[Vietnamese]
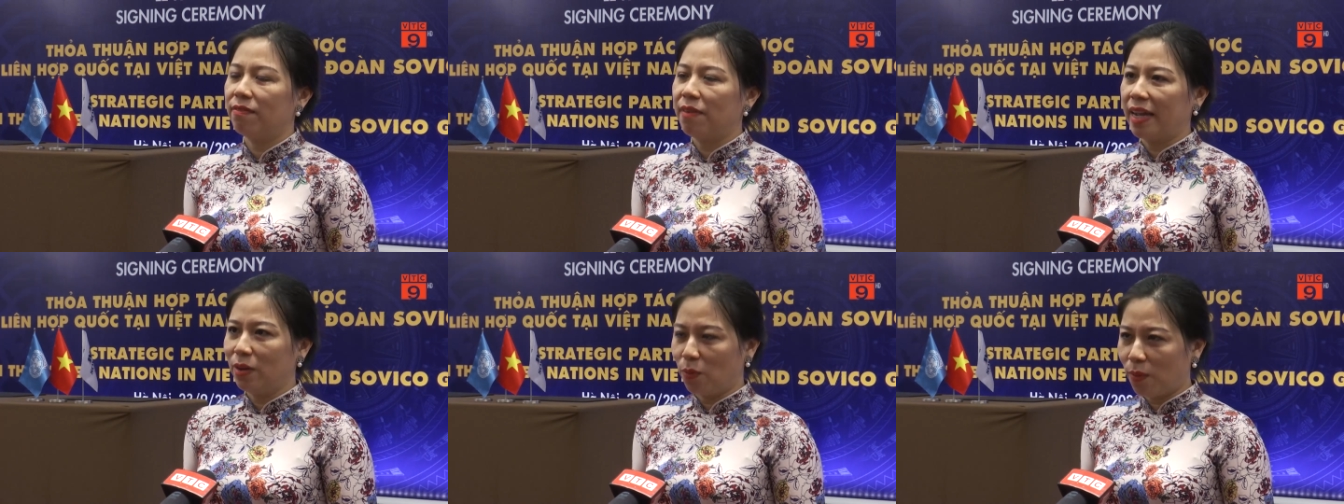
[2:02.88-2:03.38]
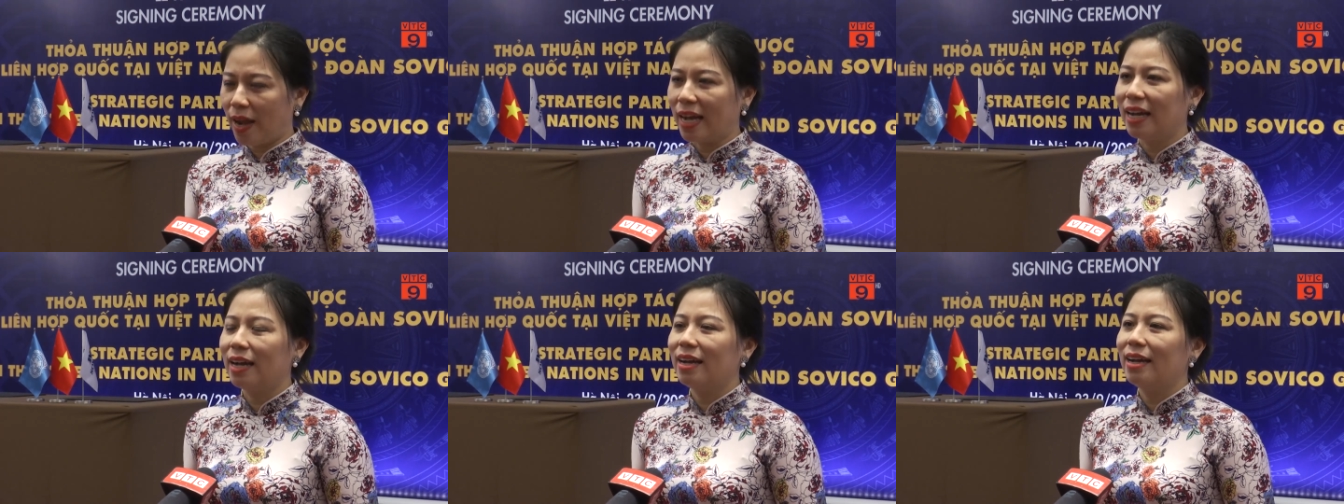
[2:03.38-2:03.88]
và hiệu quả
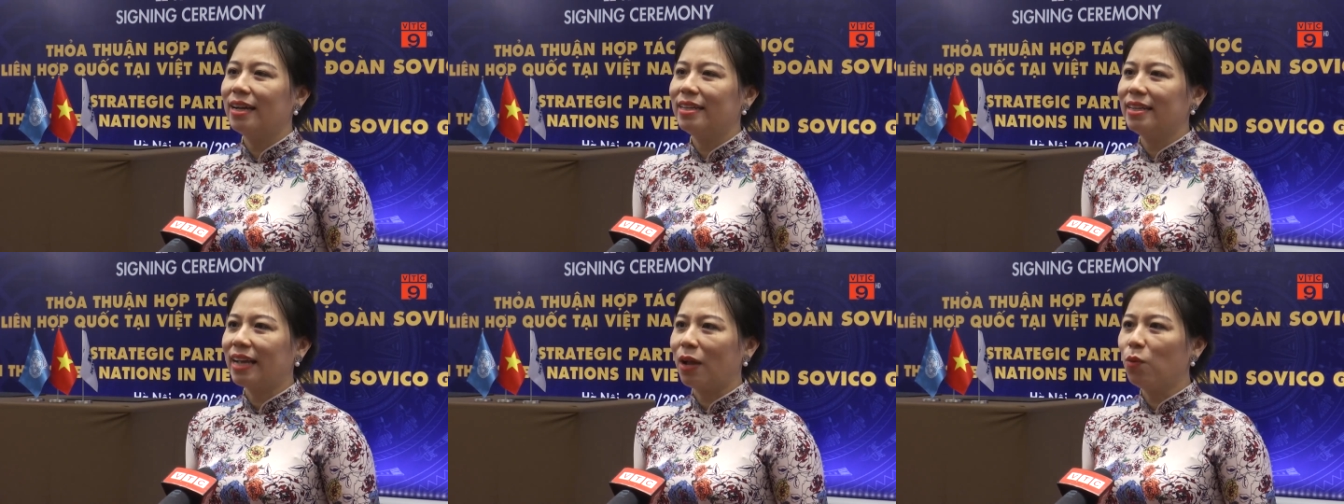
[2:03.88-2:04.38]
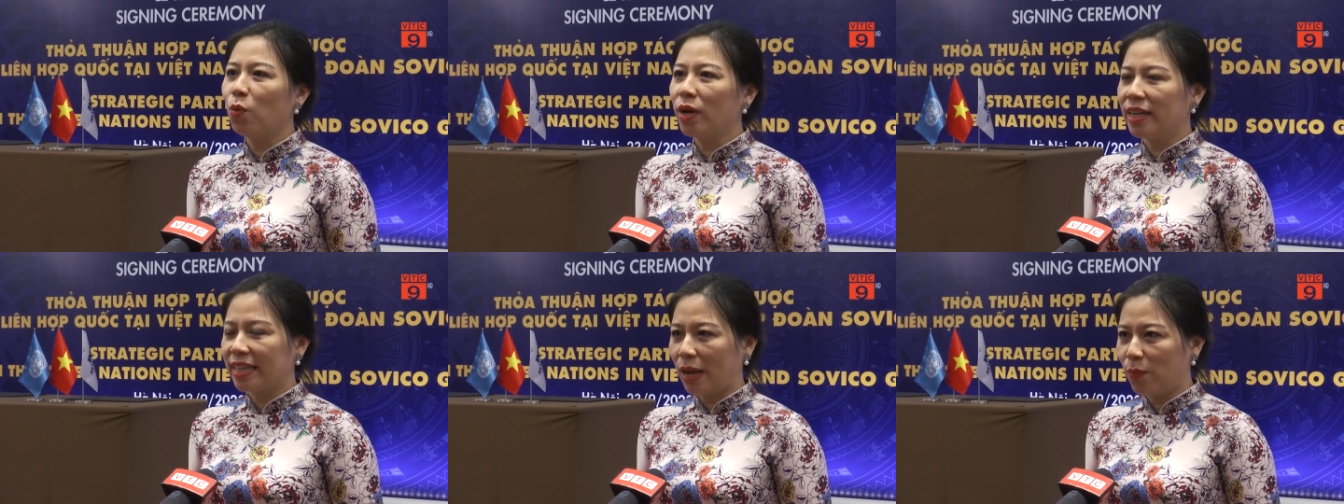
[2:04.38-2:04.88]
những cái
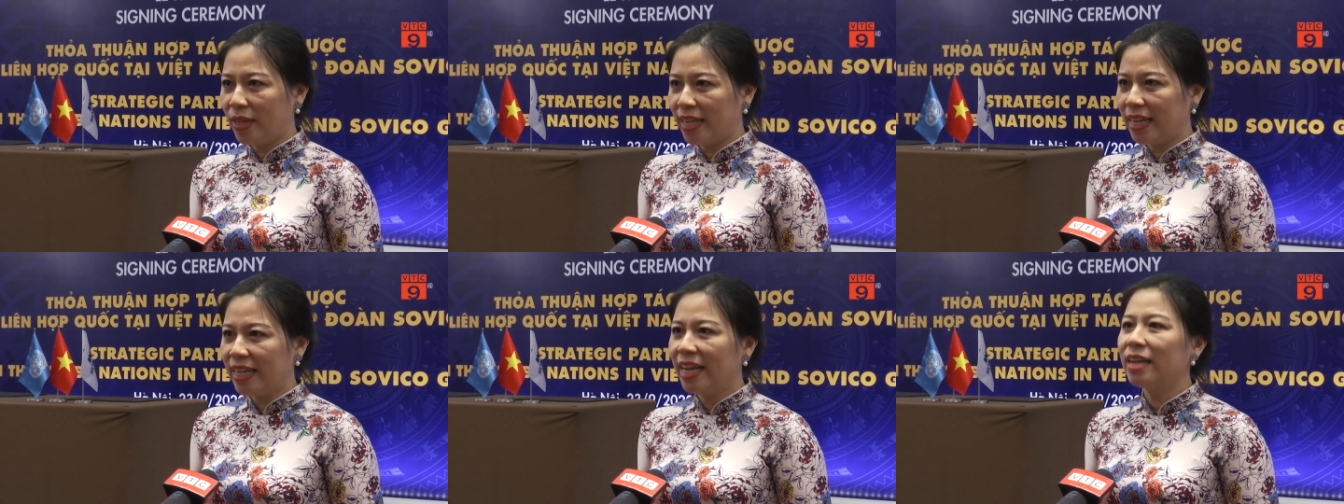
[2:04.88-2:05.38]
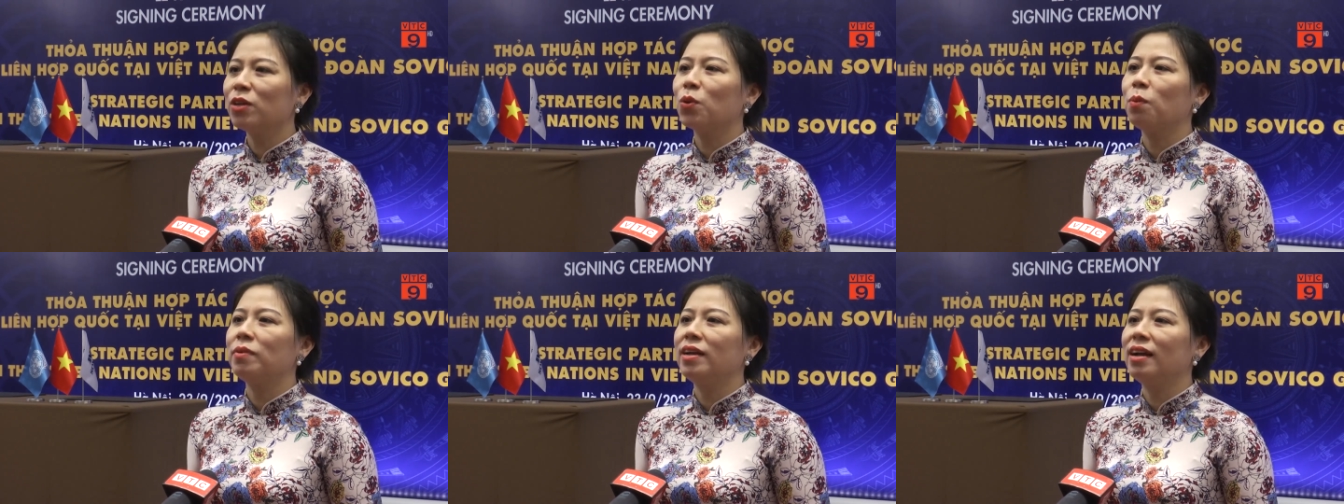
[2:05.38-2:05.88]
nguồn tài nguyên thiên nhiên
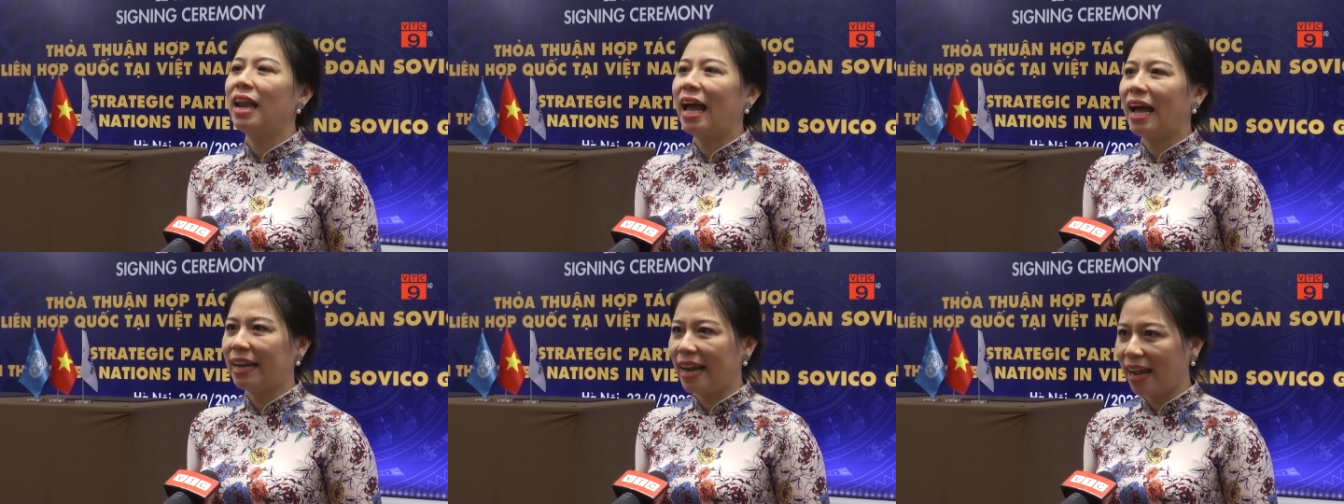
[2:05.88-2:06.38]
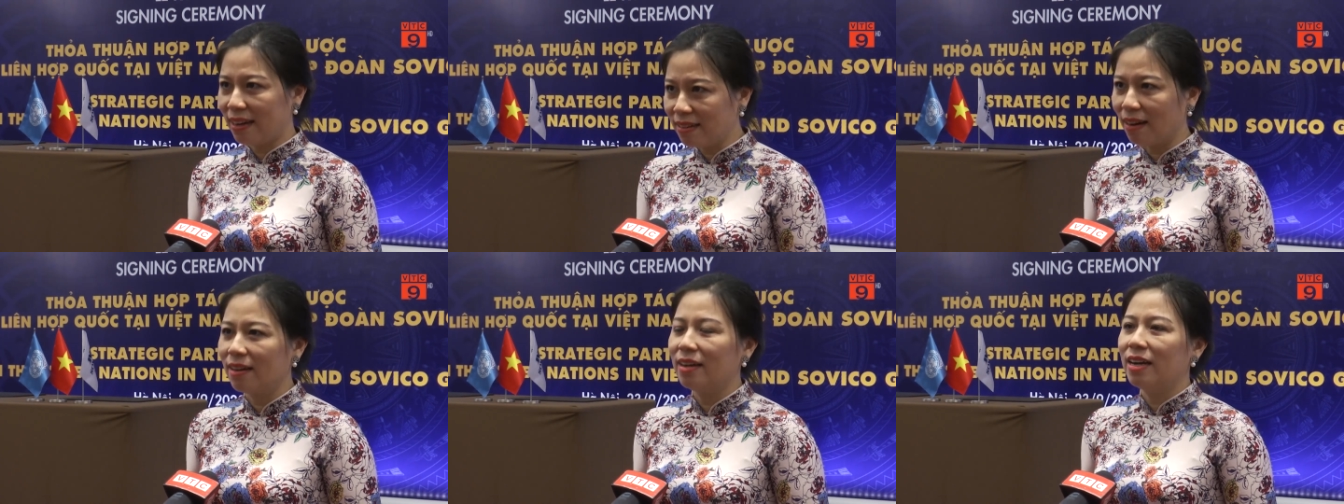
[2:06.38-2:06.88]
cũng như là năng
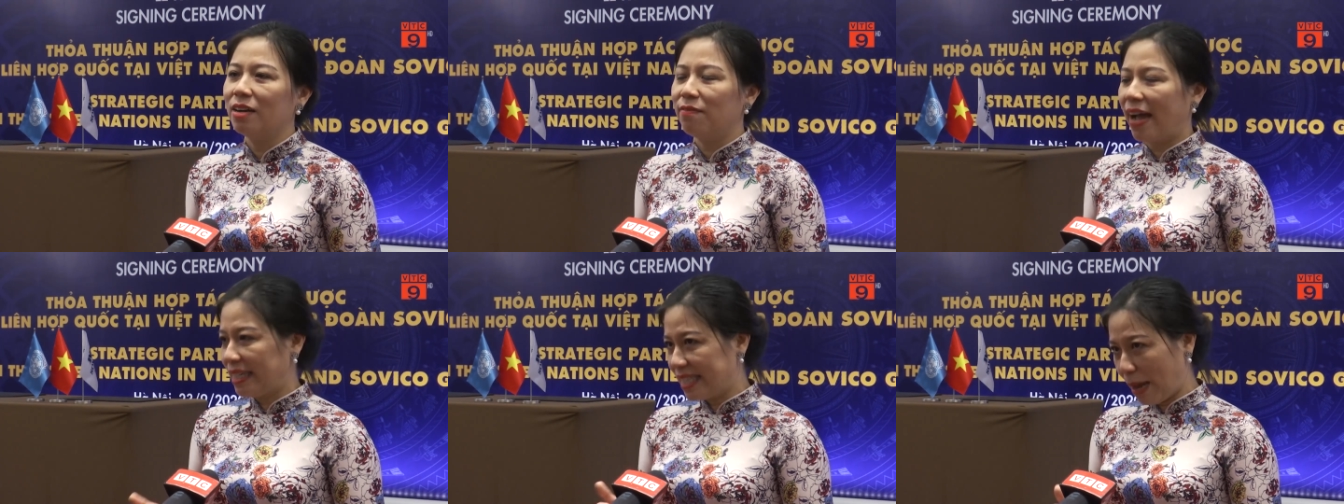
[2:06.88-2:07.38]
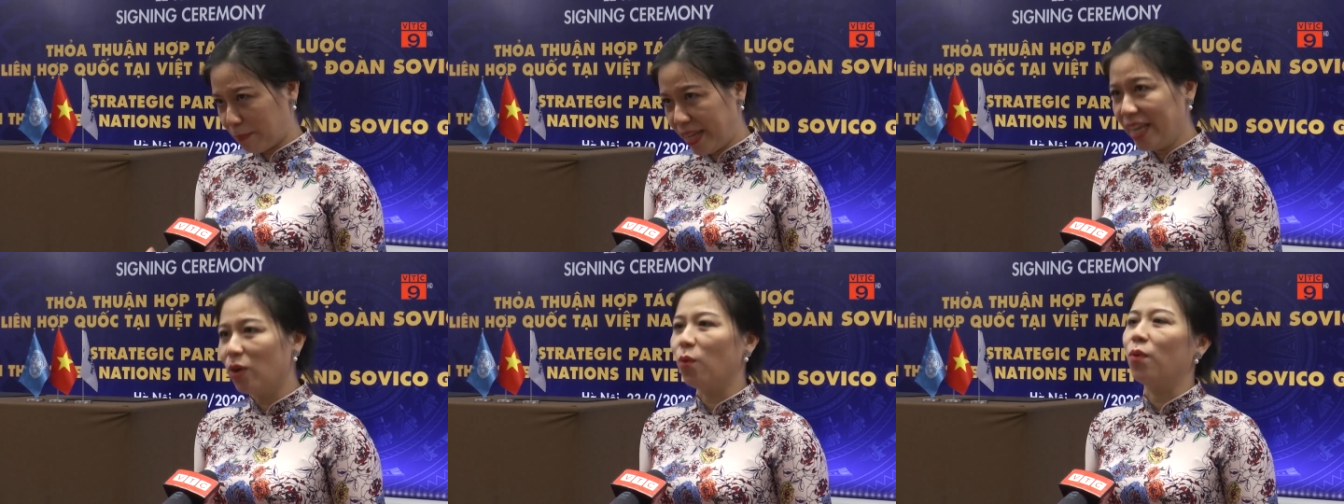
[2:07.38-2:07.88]
lượng và giảm
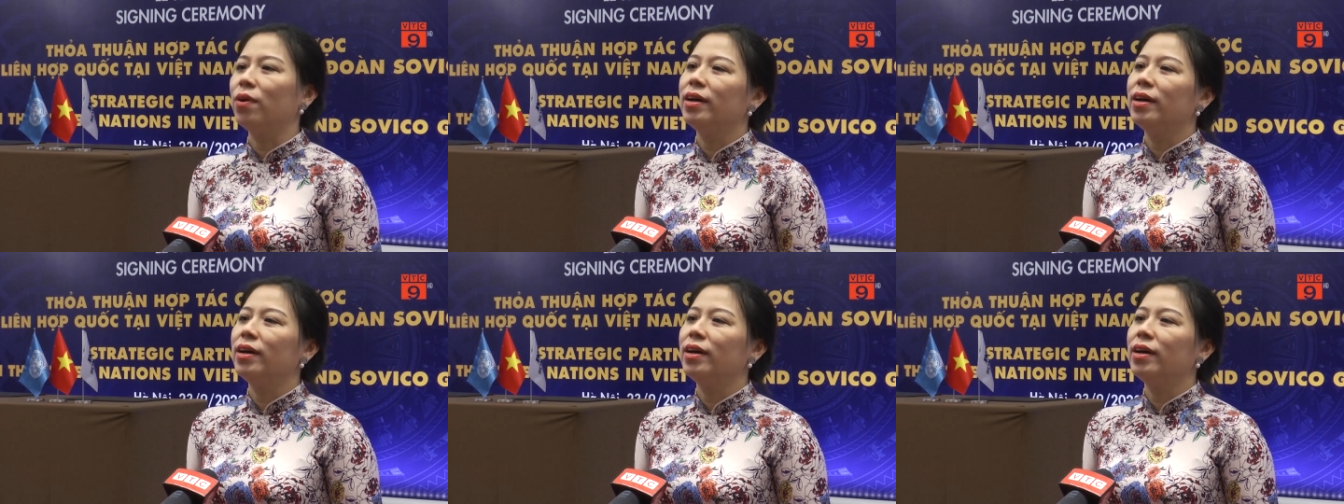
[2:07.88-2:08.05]
thiểu